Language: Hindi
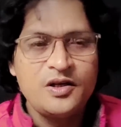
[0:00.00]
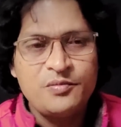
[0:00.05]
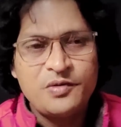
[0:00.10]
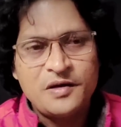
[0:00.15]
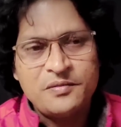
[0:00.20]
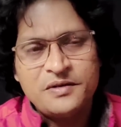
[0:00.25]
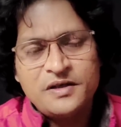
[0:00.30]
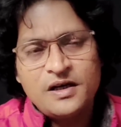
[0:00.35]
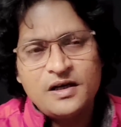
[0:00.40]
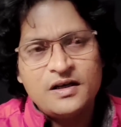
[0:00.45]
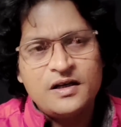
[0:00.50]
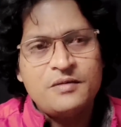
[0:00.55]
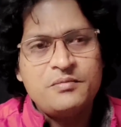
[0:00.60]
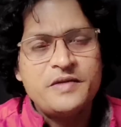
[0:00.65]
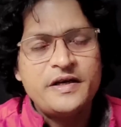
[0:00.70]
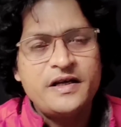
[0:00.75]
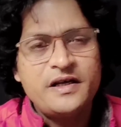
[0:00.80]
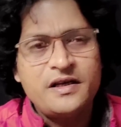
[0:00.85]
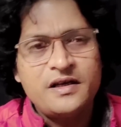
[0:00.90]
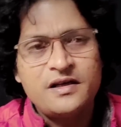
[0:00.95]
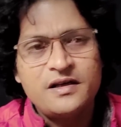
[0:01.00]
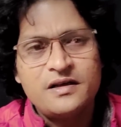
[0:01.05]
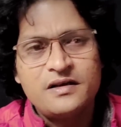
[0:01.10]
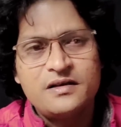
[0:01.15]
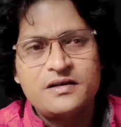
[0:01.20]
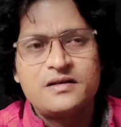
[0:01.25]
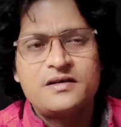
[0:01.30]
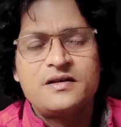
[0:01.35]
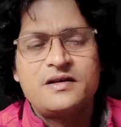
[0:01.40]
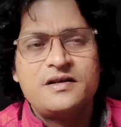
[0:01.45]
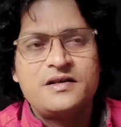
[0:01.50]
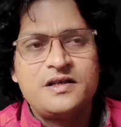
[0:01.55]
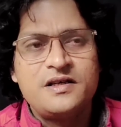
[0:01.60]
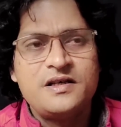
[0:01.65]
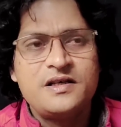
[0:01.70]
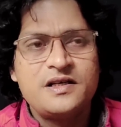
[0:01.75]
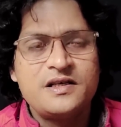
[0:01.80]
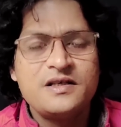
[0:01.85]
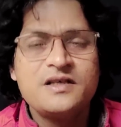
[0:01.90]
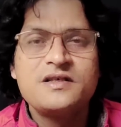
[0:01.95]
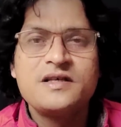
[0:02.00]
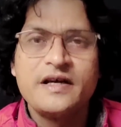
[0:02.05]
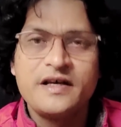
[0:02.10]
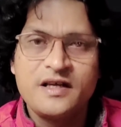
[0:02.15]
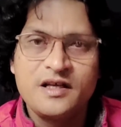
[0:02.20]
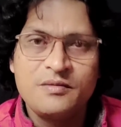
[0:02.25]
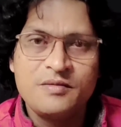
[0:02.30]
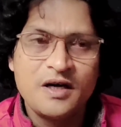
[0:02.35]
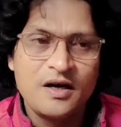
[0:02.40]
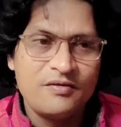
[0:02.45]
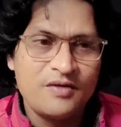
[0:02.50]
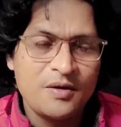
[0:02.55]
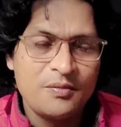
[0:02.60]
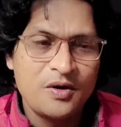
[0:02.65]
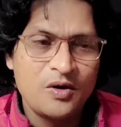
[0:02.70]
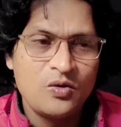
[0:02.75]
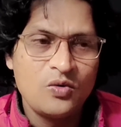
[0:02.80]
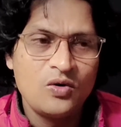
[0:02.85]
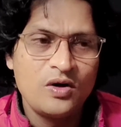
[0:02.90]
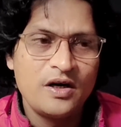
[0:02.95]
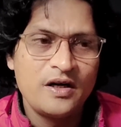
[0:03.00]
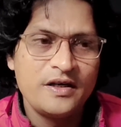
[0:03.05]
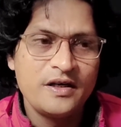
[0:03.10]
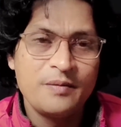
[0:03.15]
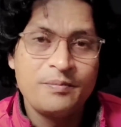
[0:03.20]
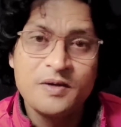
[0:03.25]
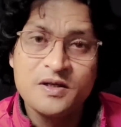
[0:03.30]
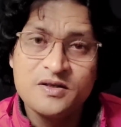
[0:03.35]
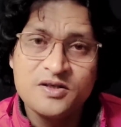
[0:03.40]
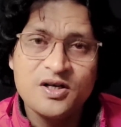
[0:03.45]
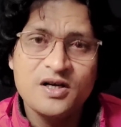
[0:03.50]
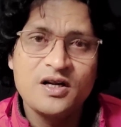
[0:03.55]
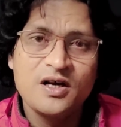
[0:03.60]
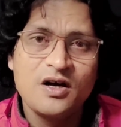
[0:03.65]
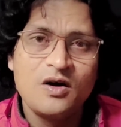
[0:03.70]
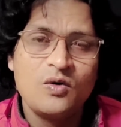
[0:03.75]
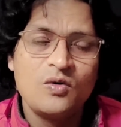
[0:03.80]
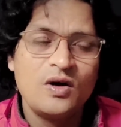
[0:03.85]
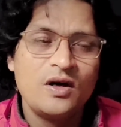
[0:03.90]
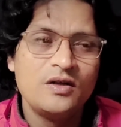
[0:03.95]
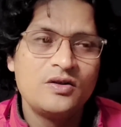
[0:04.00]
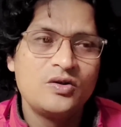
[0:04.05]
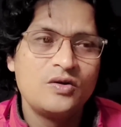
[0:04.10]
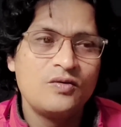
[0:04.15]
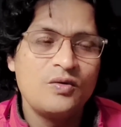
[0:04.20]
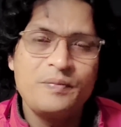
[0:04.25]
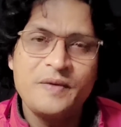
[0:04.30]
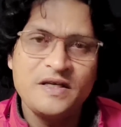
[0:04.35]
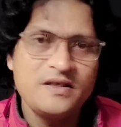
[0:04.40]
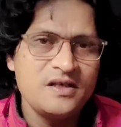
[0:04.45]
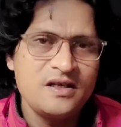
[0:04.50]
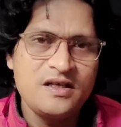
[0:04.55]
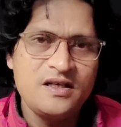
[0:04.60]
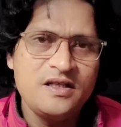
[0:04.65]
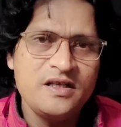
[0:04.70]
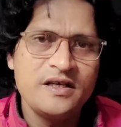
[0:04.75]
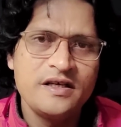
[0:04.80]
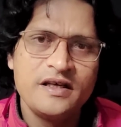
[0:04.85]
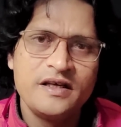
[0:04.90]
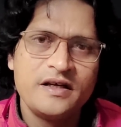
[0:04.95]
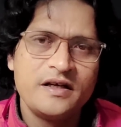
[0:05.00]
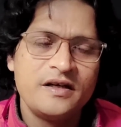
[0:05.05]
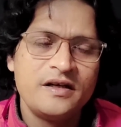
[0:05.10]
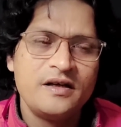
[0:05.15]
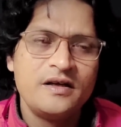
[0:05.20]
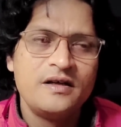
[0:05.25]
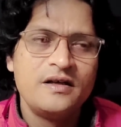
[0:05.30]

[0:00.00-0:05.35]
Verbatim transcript: नहीं पापा अगर मैं किसी के जैसे साइकिल में हवा भरूंगा या पंचर लगाऊंगा तो वो पैसे नहीं देंगे